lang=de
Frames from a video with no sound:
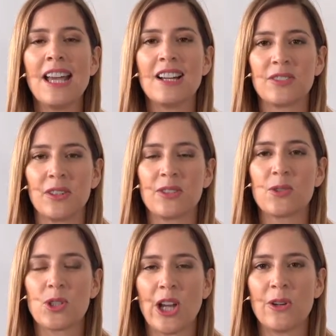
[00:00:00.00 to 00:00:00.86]
sondern zu
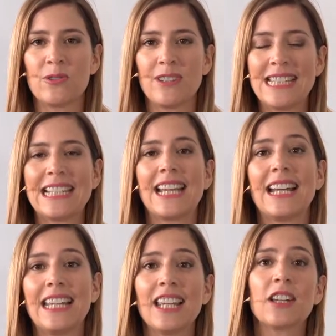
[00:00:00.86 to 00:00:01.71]
schauen, welche
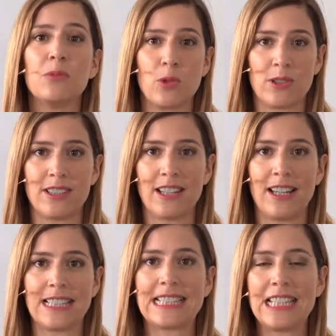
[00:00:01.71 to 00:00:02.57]

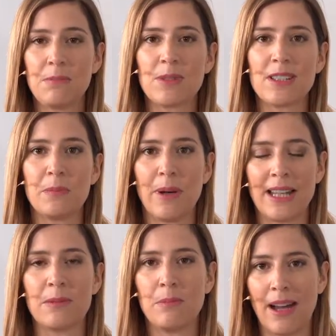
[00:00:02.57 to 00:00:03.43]
Karrieremöglichkeiten gibt es bei
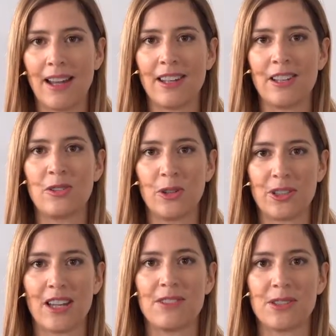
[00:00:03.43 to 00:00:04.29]
den Bahnen in
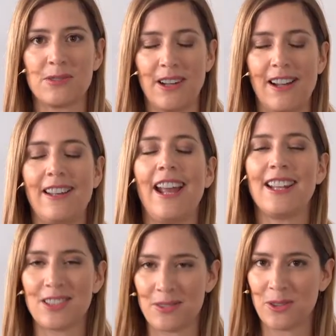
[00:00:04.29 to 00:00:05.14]
Nordrhein-Westfalen.
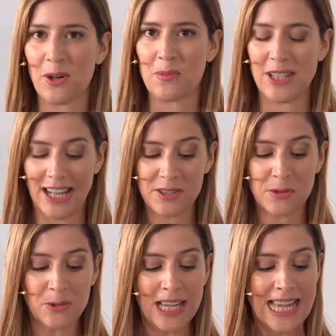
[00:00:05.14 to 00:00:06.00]
Herzlich willkommen
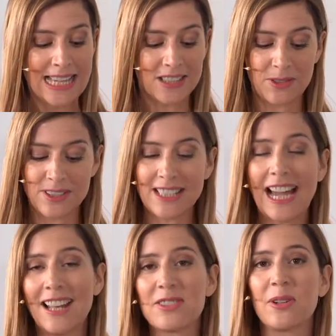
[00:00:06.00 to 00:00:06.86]
dazu. Es wird sich
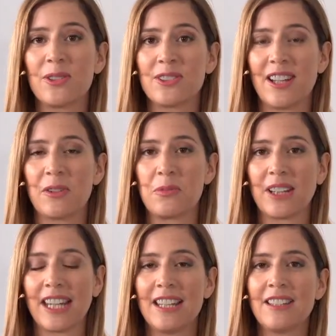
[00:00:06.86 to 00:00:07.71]
alles heute darum
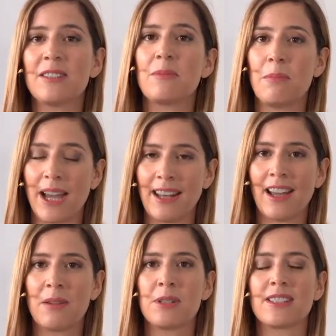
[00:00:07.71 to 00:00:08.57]
drehen. Mein
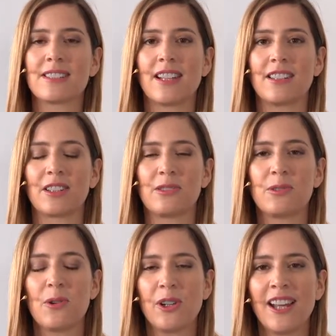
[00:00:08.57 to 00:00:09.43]
Name ist Katharin
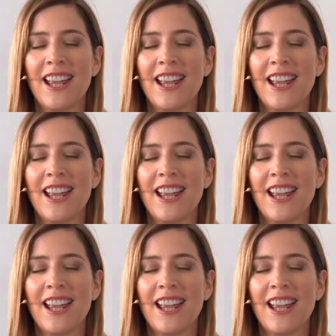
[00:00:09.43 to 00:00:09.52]
Vogel.